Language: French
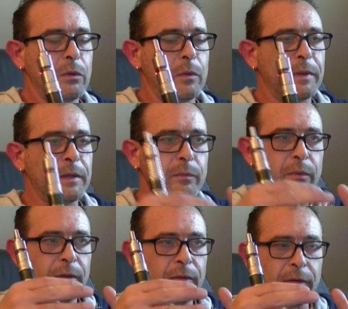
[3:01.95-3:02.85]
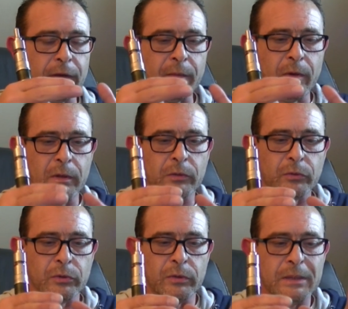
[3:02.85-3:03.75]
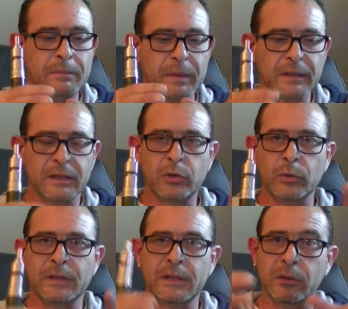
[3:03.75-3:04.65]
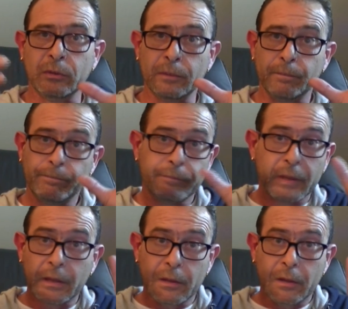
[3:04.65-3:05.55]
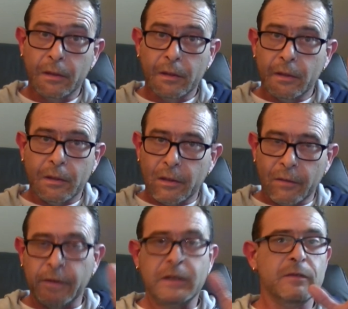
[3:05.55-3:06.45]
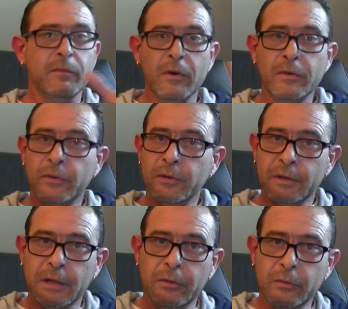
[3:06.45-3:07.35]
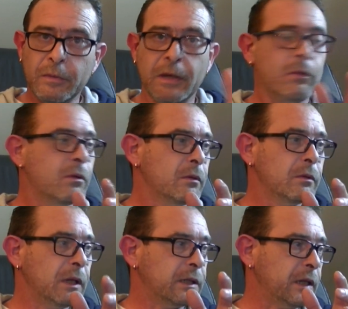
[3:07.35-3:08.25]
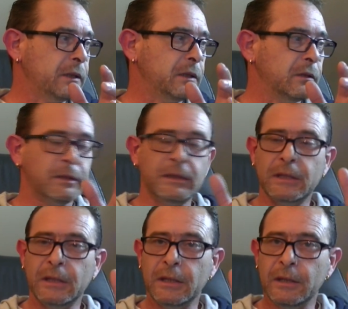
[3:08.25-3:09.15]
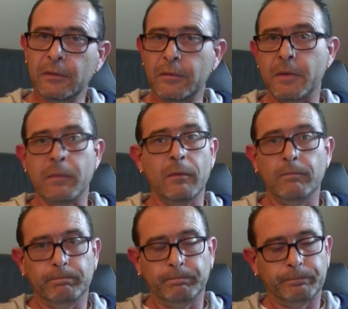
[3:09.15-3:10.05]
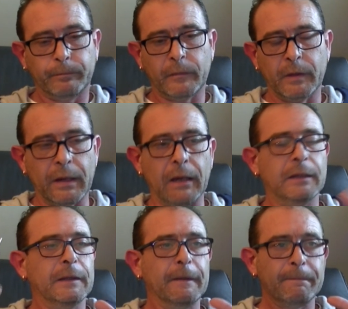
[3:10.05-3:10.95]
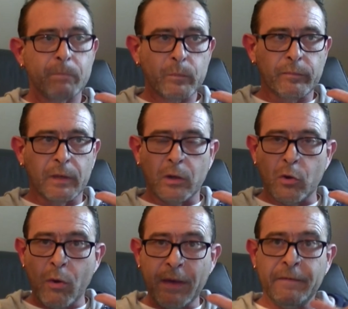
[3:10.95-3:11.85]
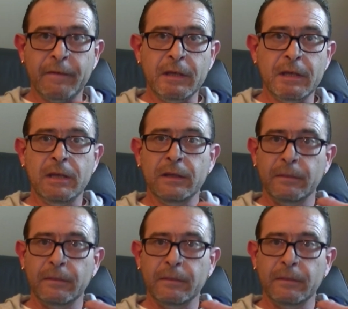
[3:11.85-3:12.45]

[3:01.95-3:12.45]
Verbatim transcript: européenne pour avoir vraiment un truc hyper sécurisé. Donc effectivement, il faut donner le numéro, la carte d'identité, mais bon, voilà. Le FVI,